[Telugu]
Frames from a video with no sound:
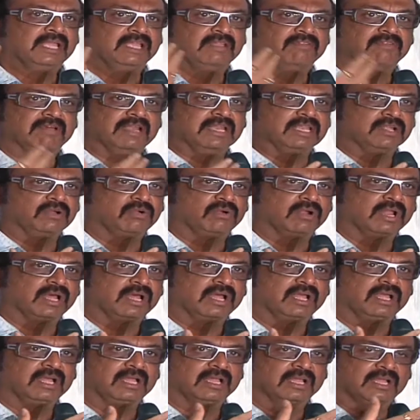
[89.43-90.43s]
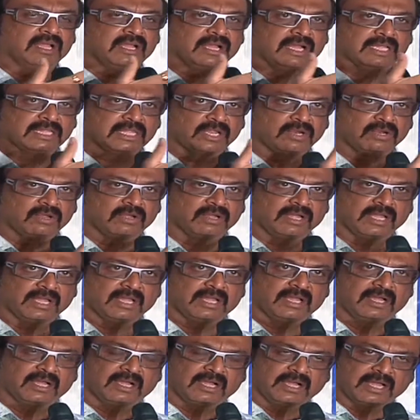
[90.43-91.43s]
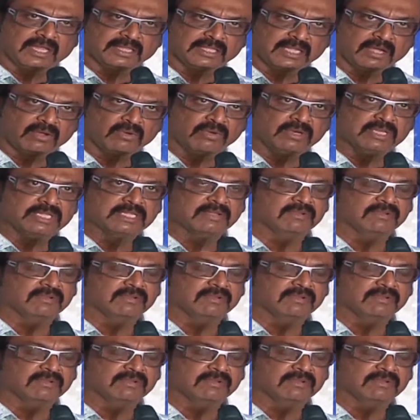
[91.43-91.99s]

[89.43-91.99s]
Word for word: ఇవన్నీ కూడా గత గత కొన్ని